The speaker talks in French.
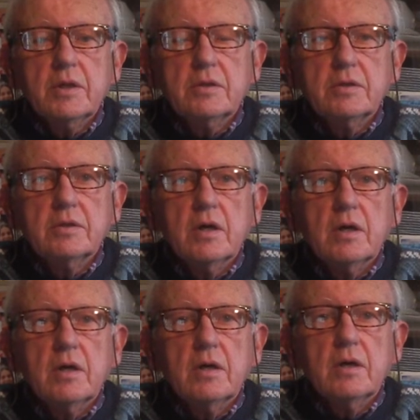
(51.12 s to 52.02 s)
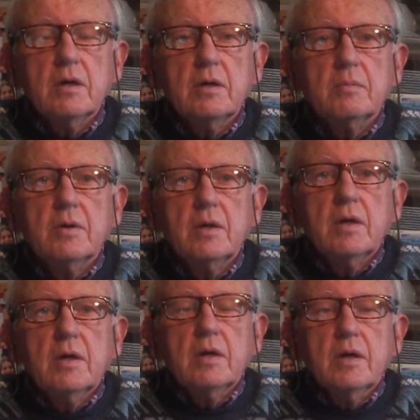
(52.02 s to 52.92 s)
bâtir
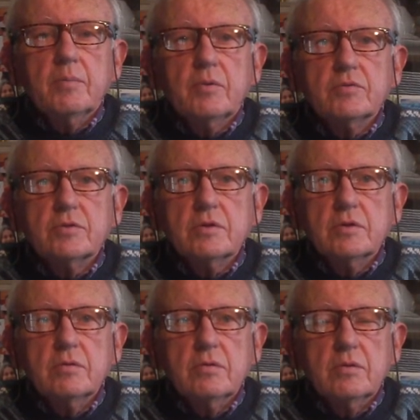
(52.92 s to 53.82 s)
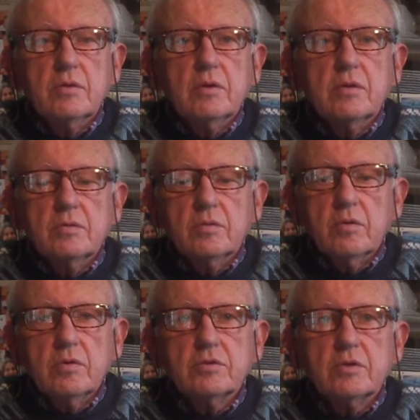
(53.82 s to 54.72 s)
un, projet de
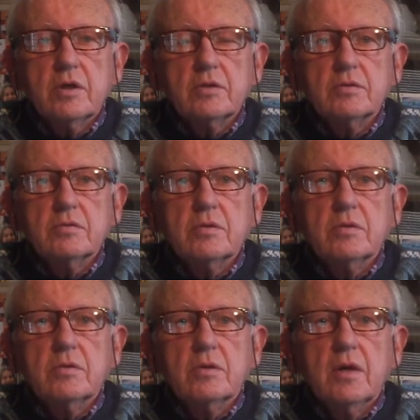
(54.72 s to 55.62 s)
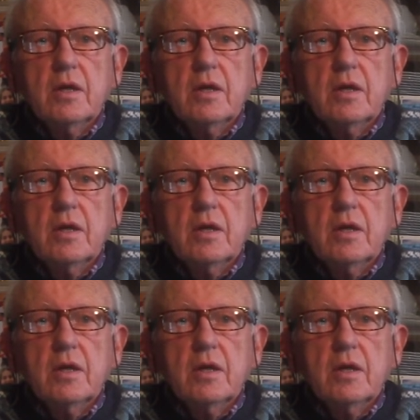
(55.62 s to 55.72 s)
recherche euh,